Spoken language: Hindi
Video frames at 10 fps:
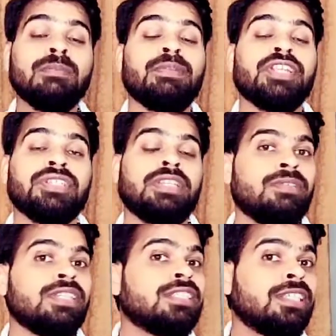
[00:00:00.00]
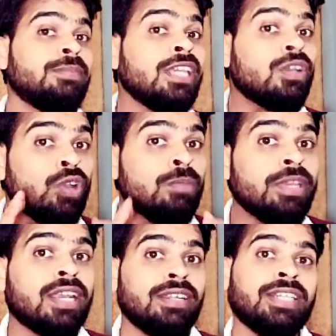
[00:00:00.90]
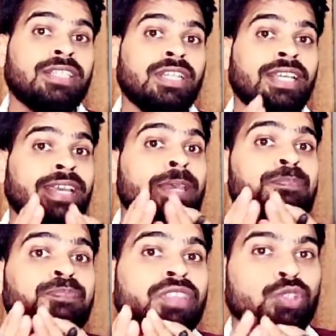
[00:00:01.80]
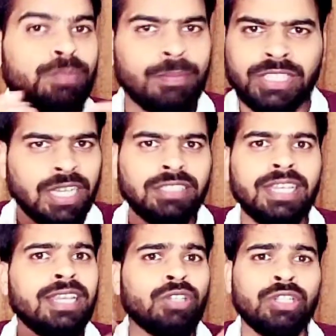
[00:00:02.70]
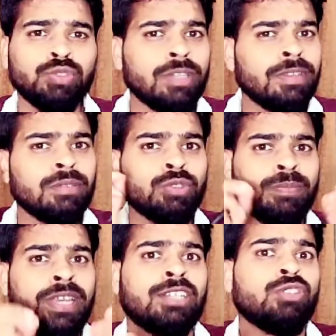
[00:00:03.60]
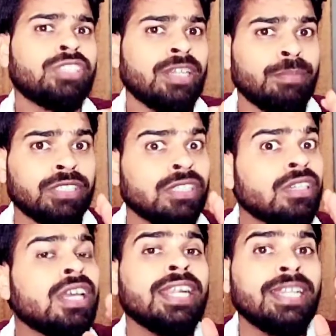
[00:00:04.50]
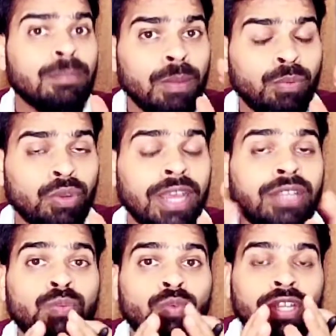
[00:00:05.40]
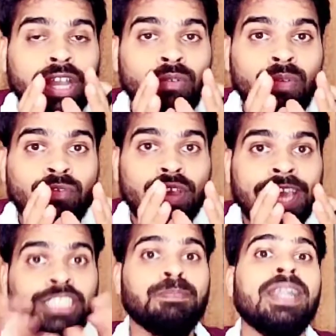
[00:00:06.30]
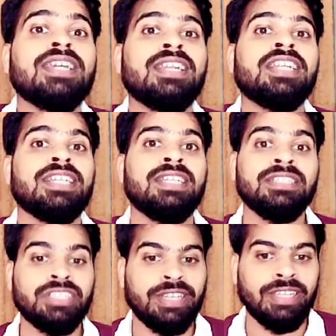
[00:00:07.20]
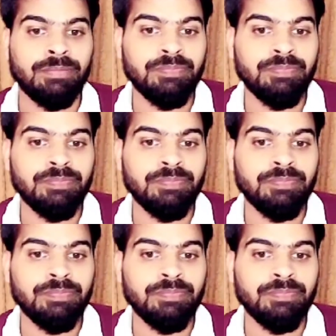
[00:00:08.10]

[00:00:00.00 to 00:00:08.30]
प्रेशर की वजह से भी कोई भी कंडक्टर है उसमें हमने चार्ज दिया उसके उसमें इलेक्ट्रोस्टैटिक प्रेशर डेवलप हो रहा है तो वो क्या होगा वो एक्सपेंड करने की टेंडेंसी रहेगा